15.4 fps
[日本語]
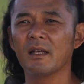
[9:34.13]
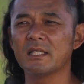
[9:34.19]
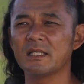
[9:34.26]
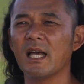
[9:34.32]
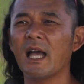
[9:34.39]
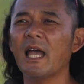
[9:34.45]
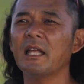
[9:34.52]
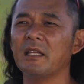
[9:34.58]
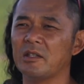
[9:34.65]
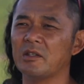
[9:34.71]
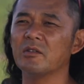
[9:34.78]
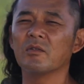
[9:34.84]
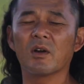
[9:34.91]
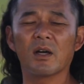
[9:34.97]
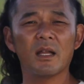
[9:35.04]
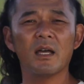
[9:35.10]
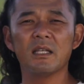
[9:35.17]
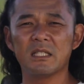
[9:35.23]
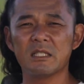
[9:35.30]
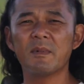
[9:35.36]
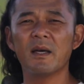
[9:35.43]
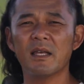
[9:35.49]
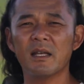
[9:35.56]
支配人っていうのかな、
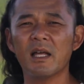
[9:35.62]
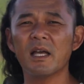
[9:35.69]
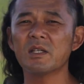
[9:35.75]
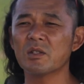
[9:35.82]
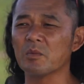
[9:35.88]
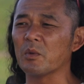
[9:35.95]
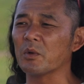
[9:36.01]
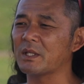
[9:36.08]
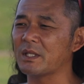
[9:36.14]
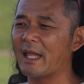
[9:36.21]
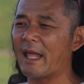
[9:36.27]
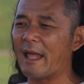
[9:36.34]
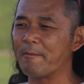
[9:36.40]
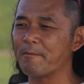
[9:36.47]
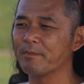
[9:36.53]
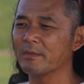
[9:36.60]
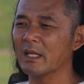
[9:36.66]
一番偉い人も来て、